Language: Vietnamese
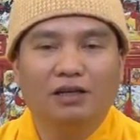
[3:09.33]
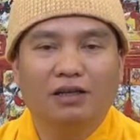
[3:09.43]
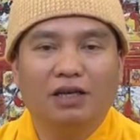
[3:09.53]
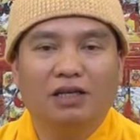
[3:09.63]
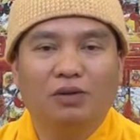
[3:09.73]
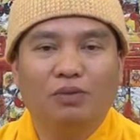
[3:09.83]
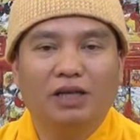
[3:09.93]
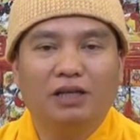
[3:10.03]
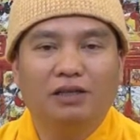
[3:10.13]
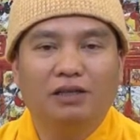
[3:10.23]
nhật
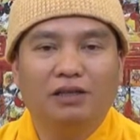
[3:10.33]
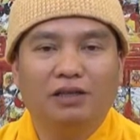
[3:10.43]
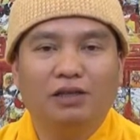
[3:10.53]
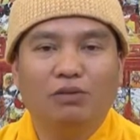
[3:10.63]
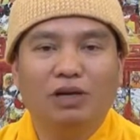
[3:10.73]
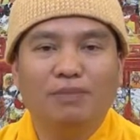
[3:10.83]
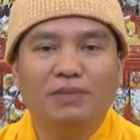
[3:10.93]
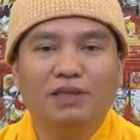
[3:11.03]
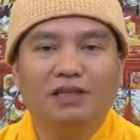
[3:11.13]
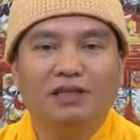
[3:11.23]
nguyệt chiếu
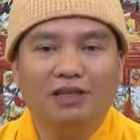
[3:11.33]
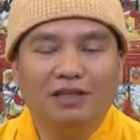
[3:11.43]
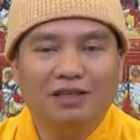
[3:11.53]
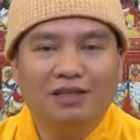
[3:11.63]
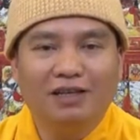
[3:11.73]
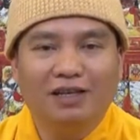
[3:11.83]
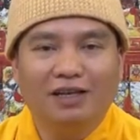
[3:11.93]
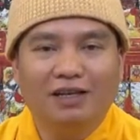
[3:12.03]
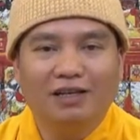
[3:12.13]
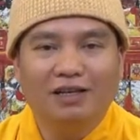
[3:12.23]
lâm chi đức à,